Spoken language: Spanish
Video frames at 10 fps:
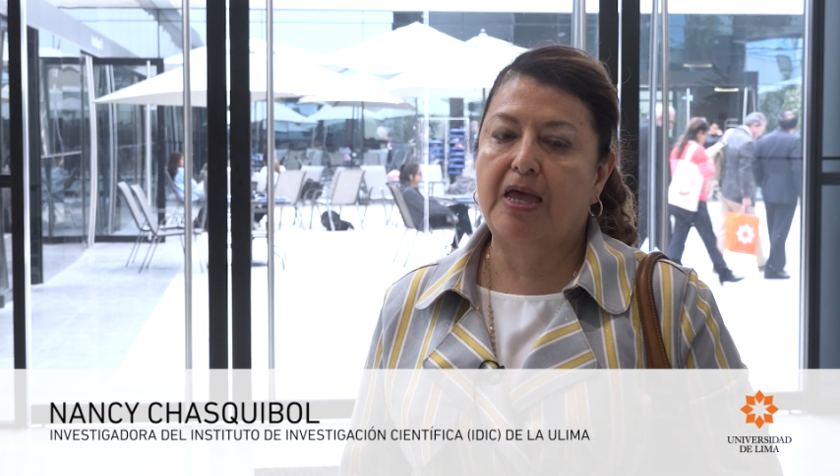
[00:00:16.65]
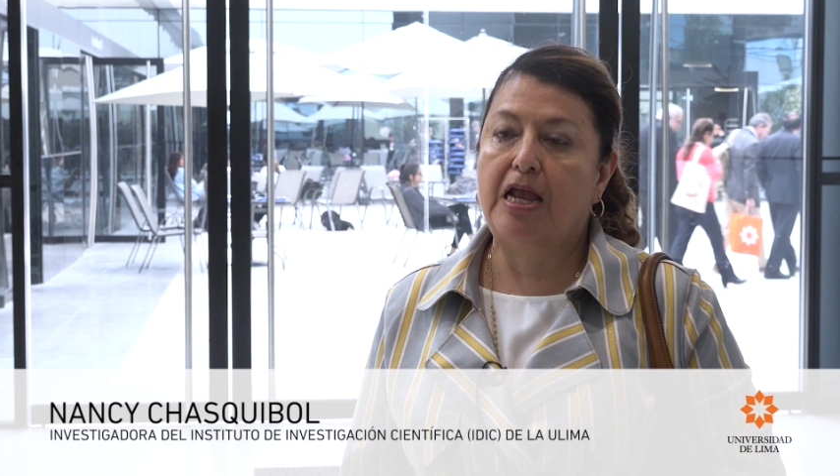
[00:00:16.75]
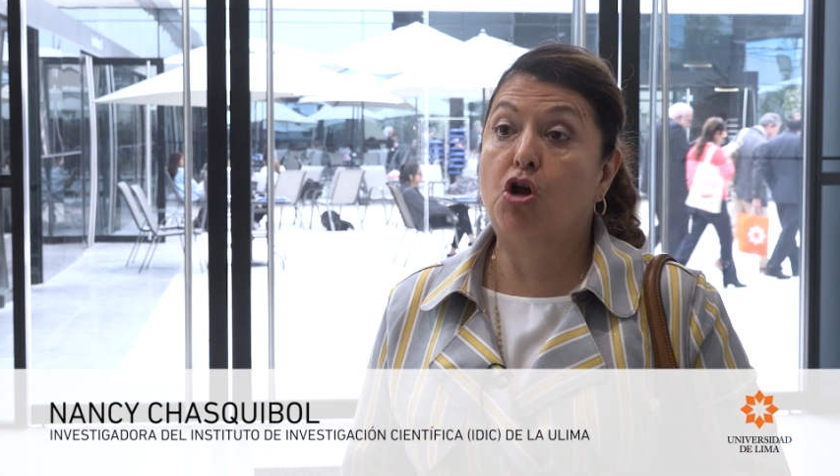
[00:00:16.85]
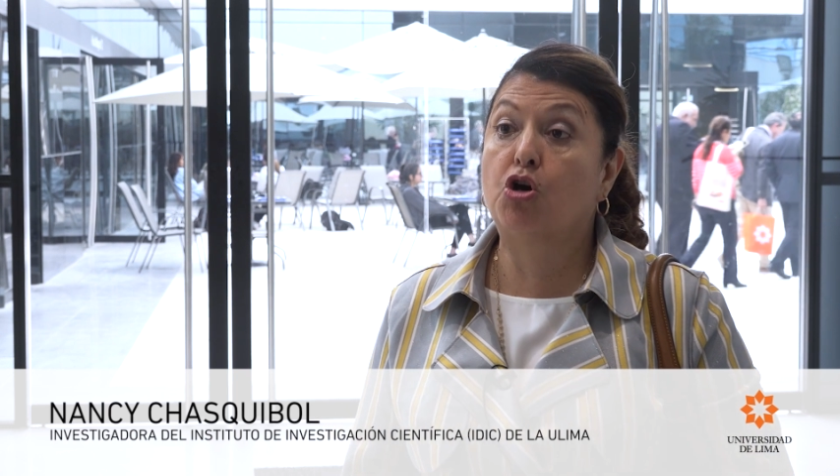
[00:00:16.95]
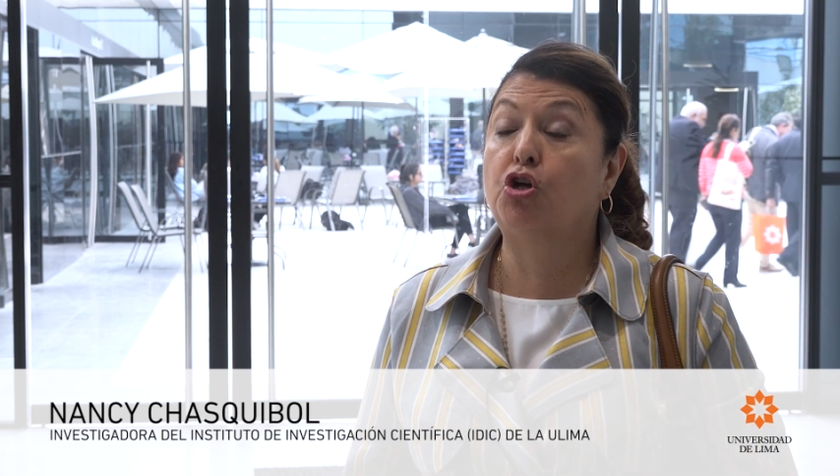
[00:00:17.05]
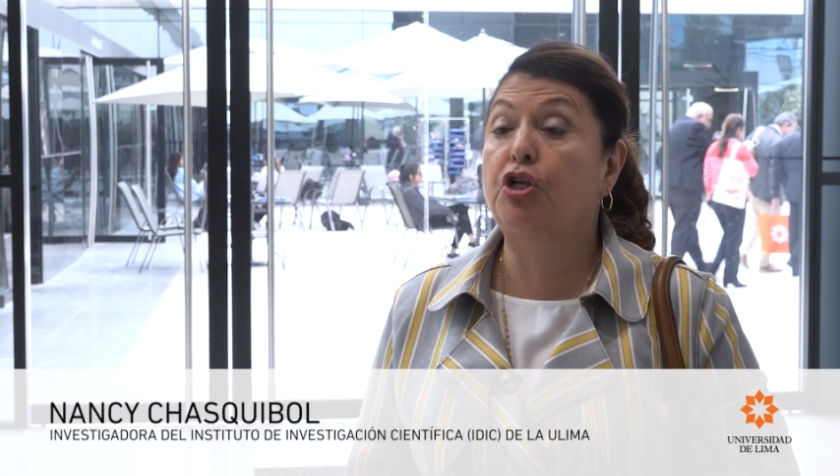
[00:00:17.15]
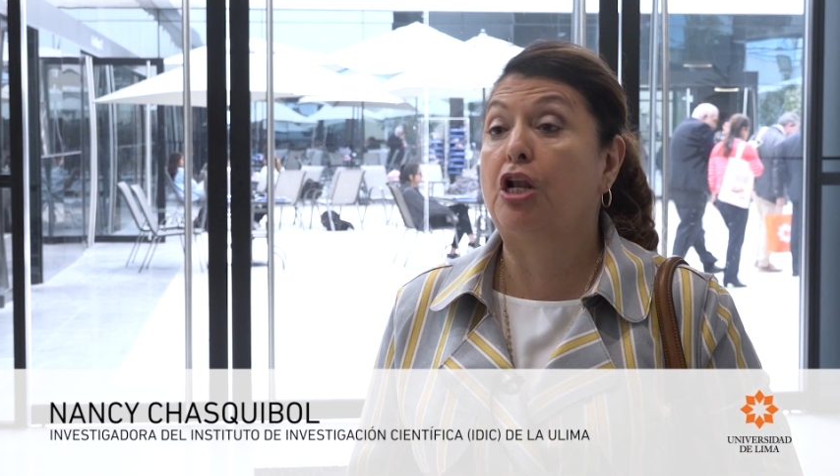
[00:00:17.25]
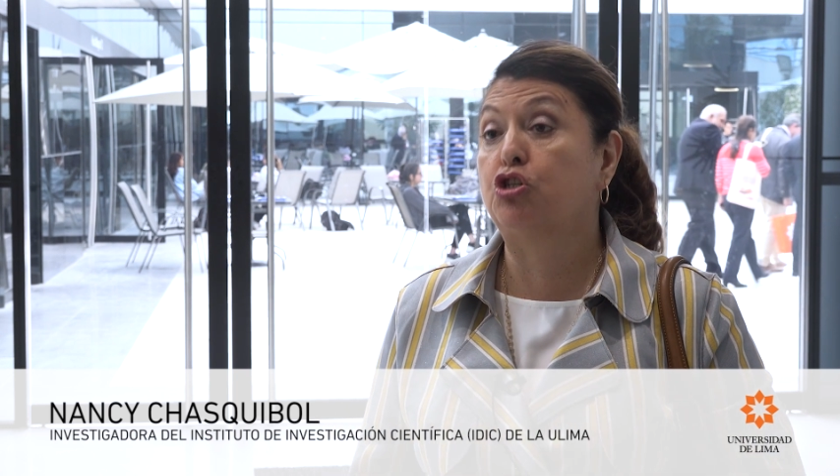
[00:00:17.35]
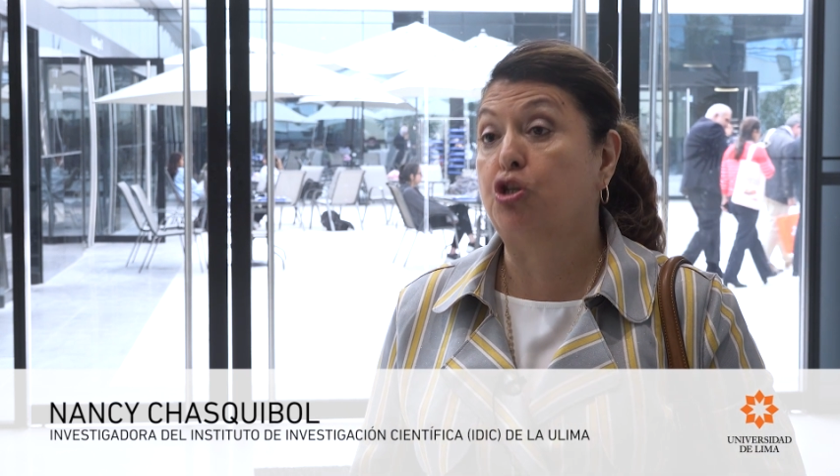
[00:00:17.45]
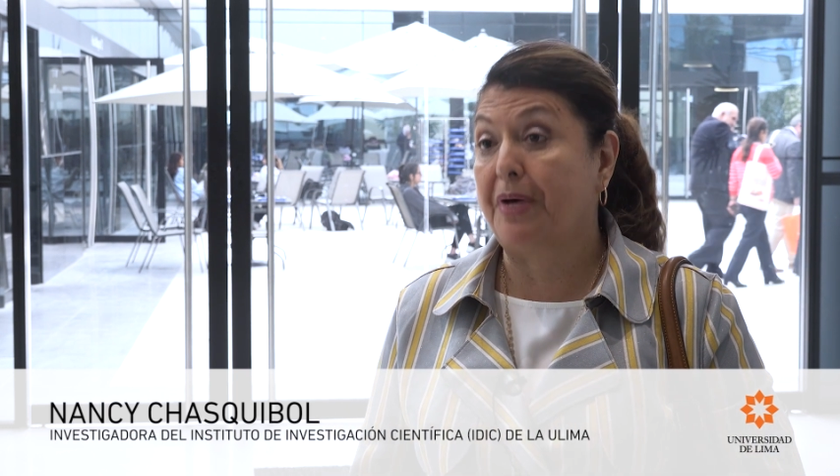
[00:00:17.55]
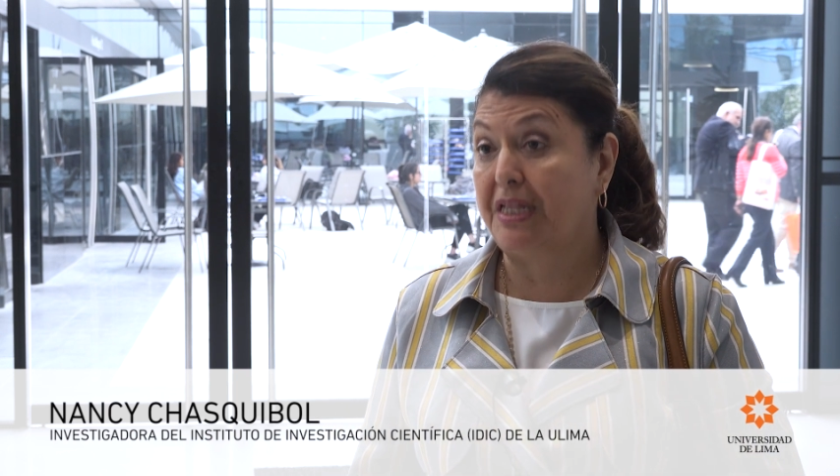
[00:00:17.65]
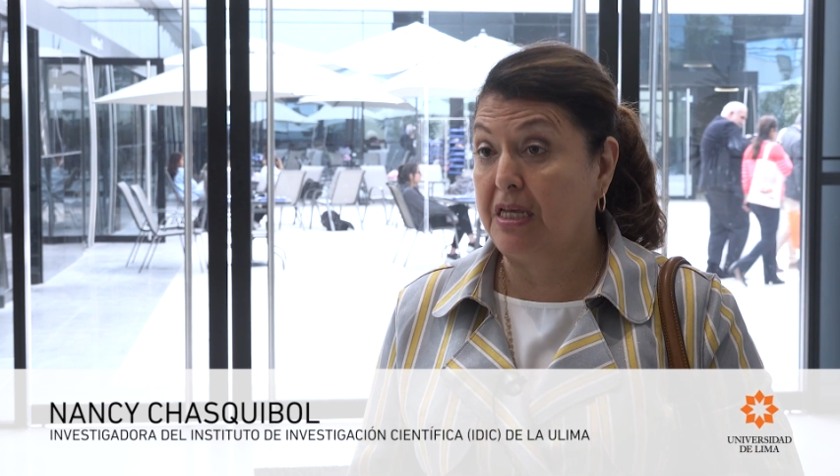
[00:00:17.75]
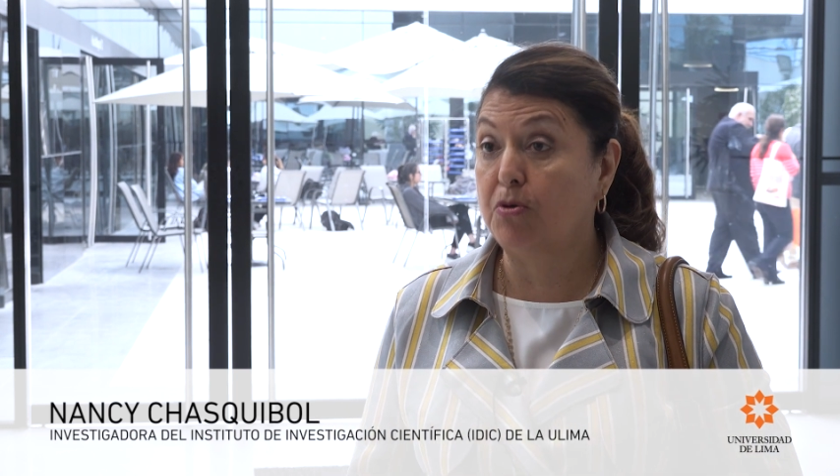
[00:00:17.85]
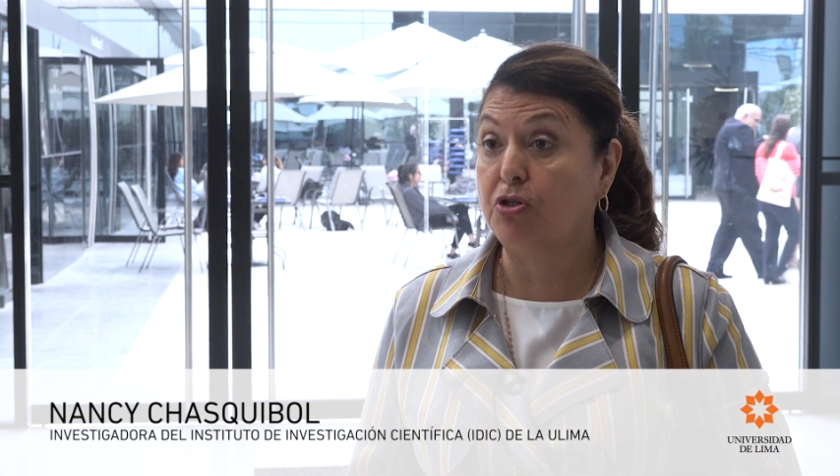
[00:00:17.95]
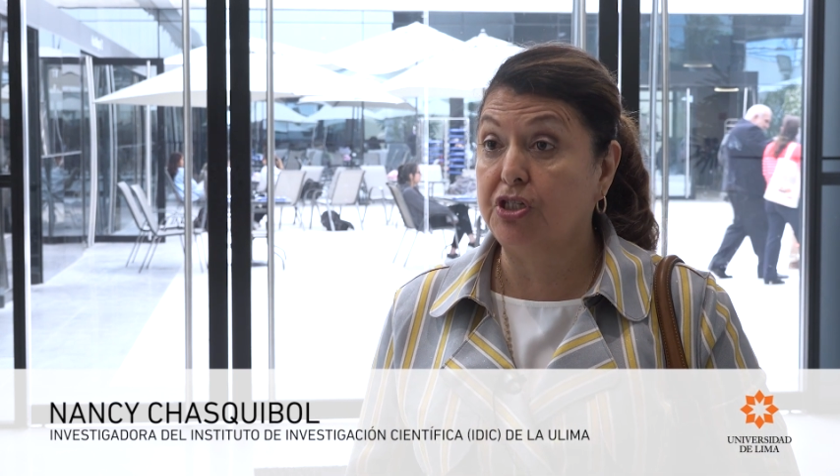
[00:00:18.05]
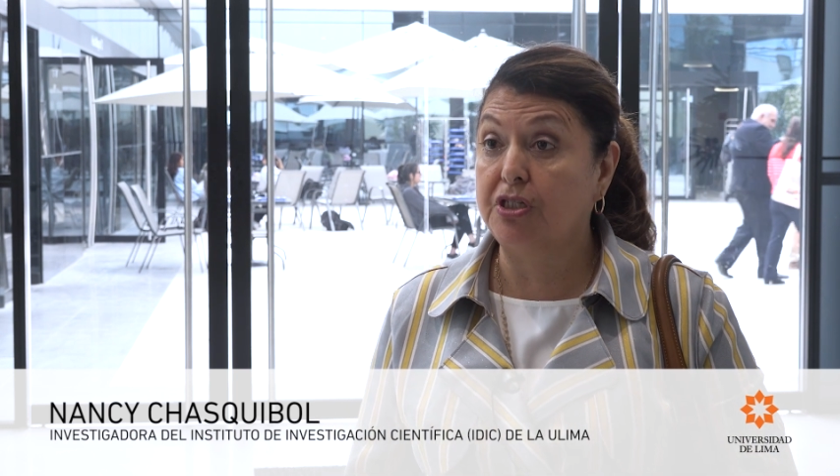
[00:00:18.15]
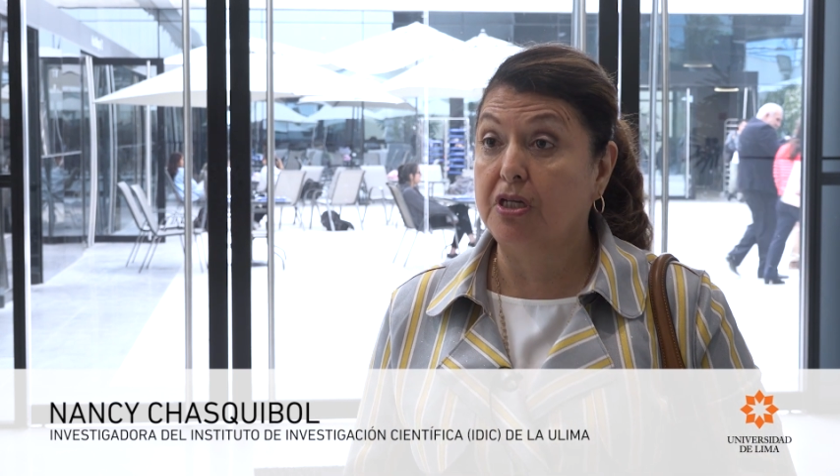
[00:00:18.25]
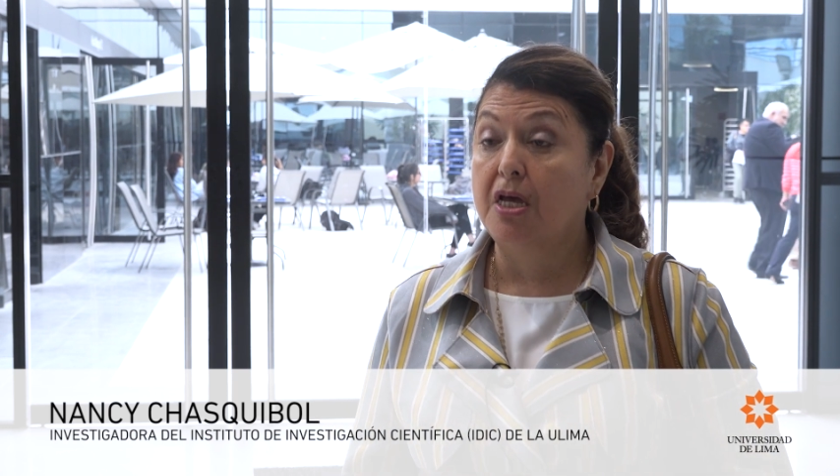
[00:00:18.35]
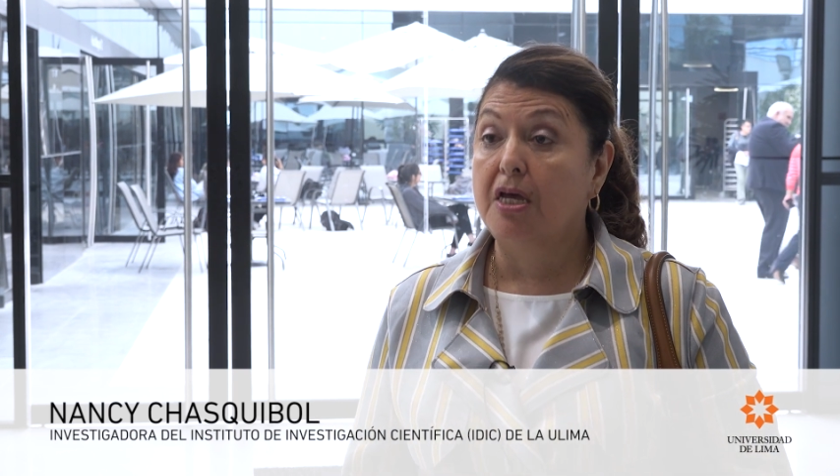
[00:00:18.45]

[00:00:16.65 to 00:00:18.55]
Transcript: el logro de los objetivos